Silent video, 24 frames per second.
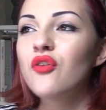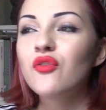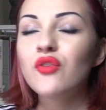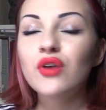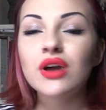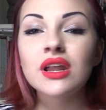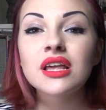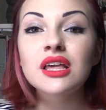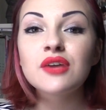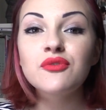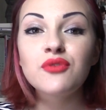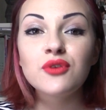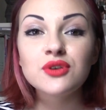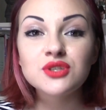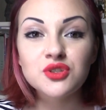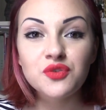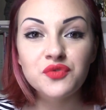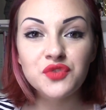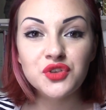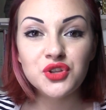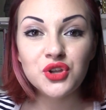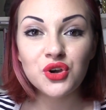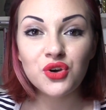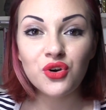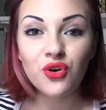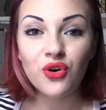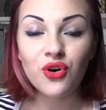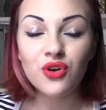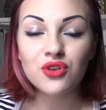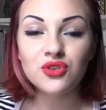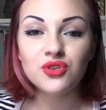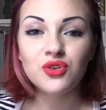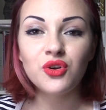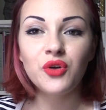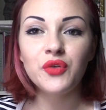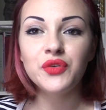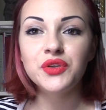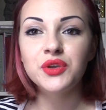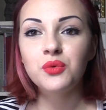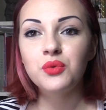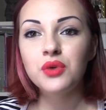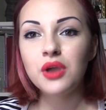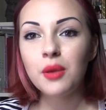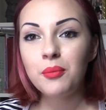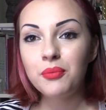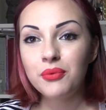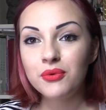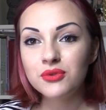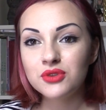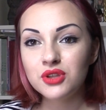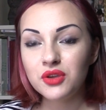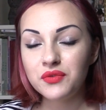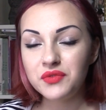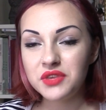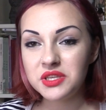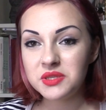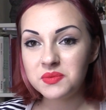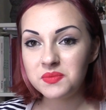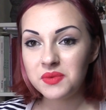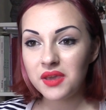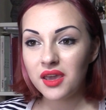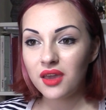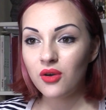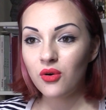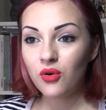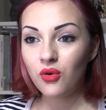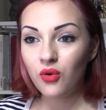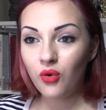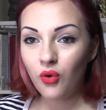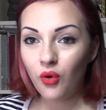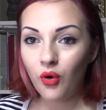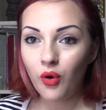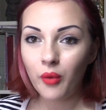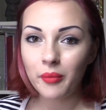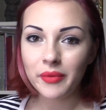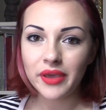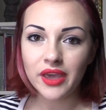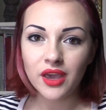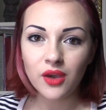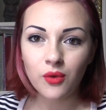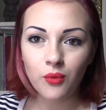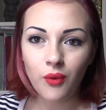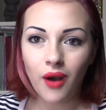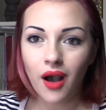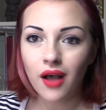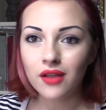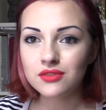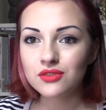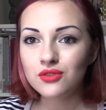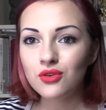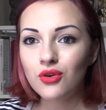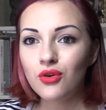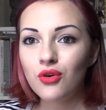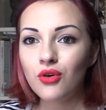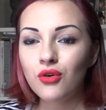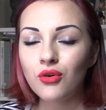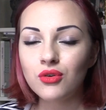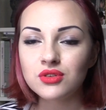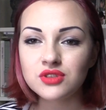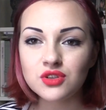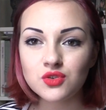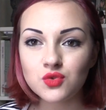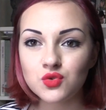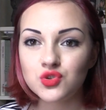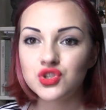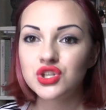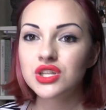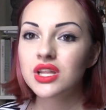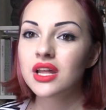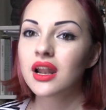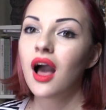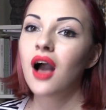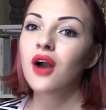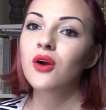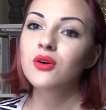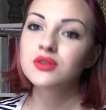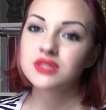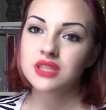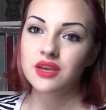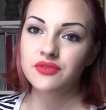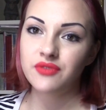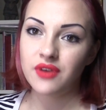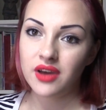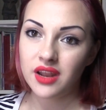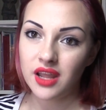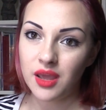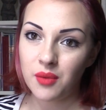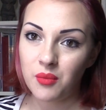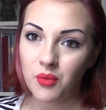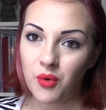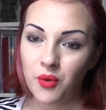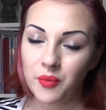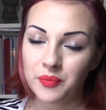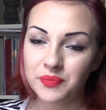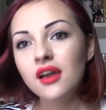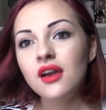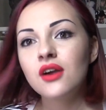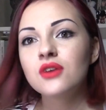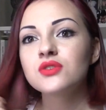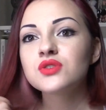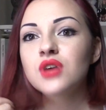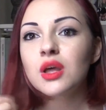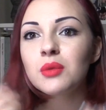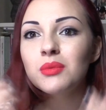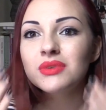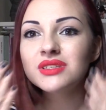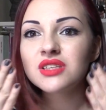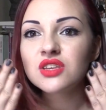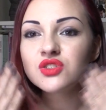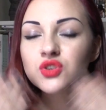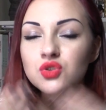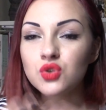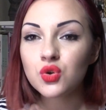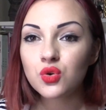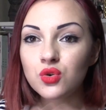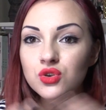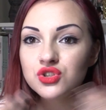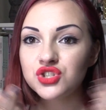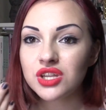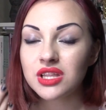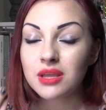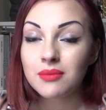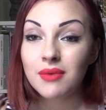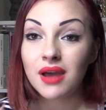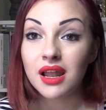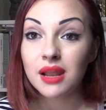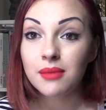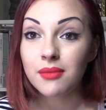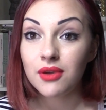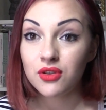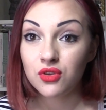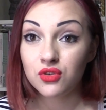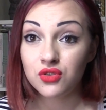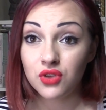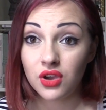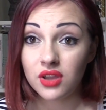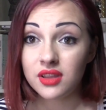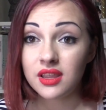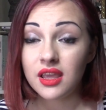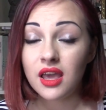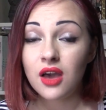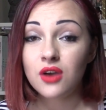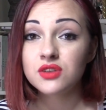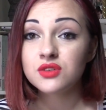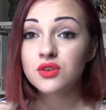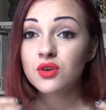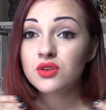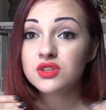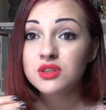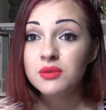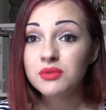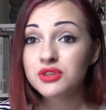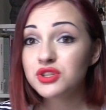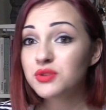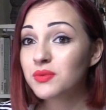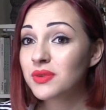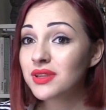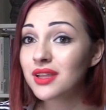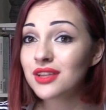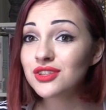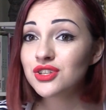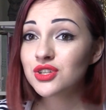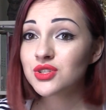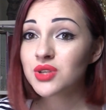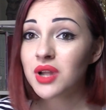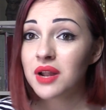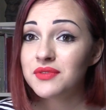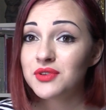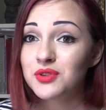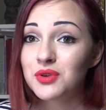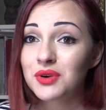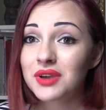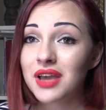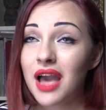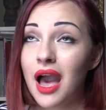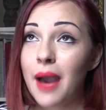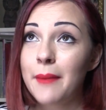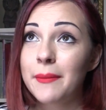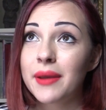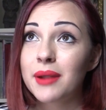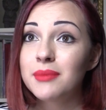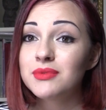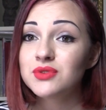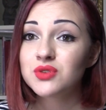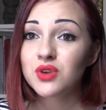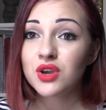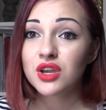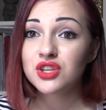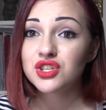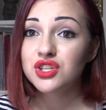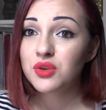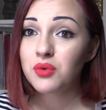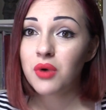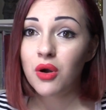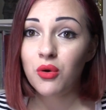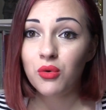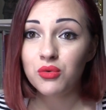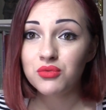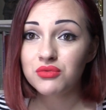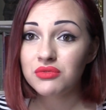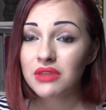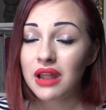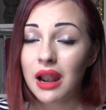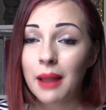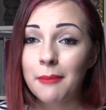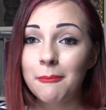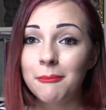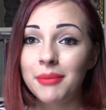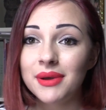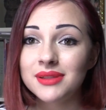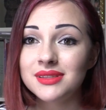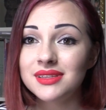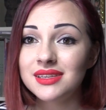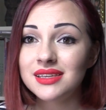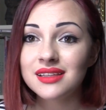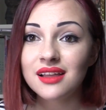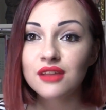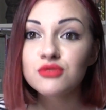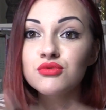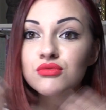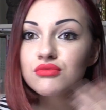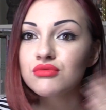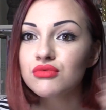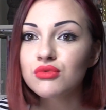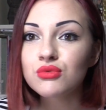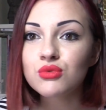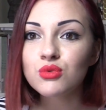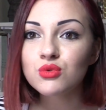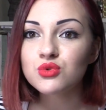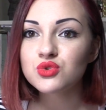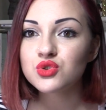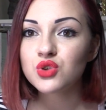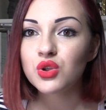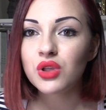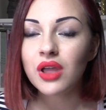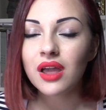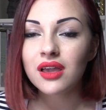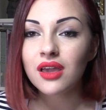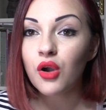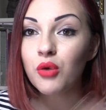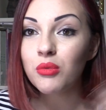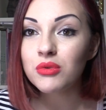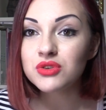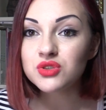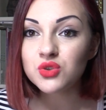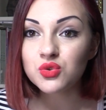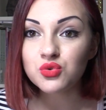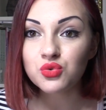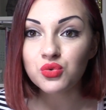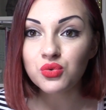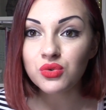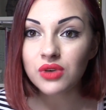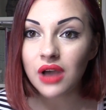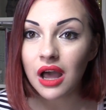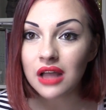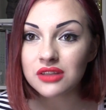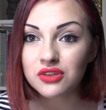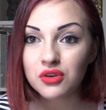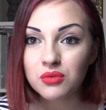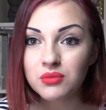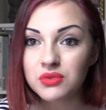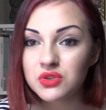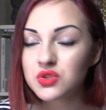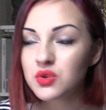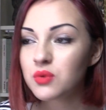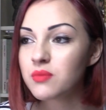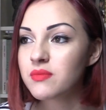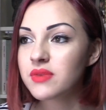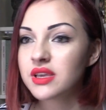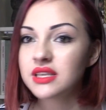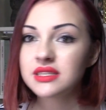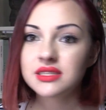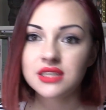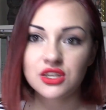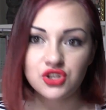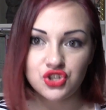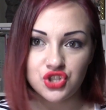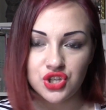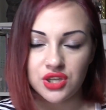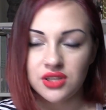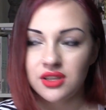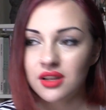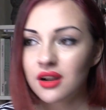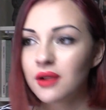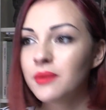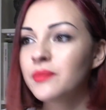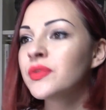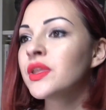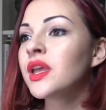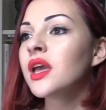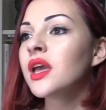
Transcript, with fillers: Vorrei che fosse un video corto in cui appunto vi spiego come, quando, cosa succederà, cosa faremo. Scusami se sono conciata male ma non ho idea, ho semplicemente acceso la videocamera, mi sono cacciata qua con una lampadina, non, non so neanche come sono truccata, come sono messa eccetera.